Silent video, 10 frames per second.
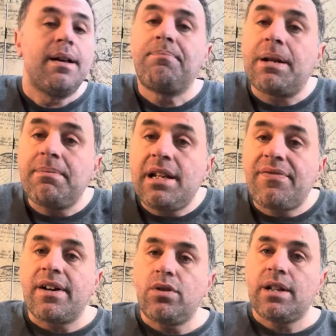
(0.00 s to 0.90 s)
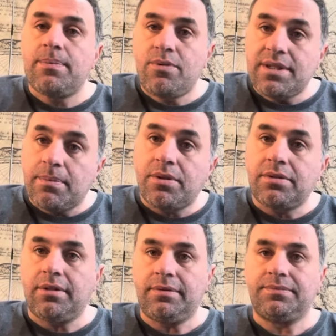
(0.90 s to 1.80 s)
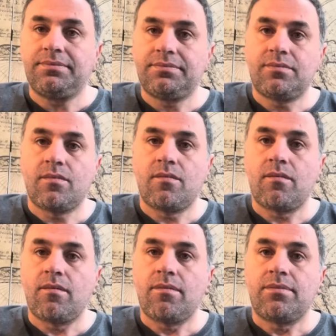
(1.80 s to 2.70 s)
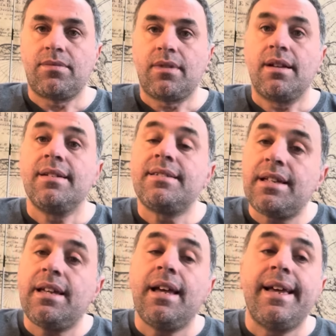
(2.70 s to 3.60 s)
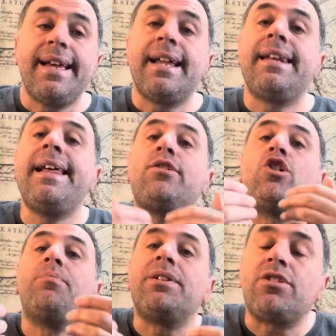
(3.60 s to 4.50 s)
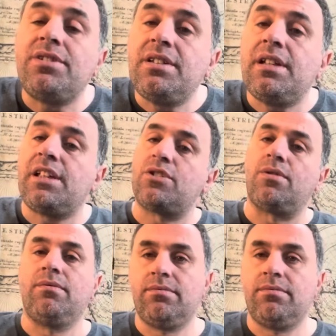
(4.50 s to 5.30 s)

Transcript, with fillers: Parmi les facteurs les plus importants, c'est l'incompétence des dirigeants.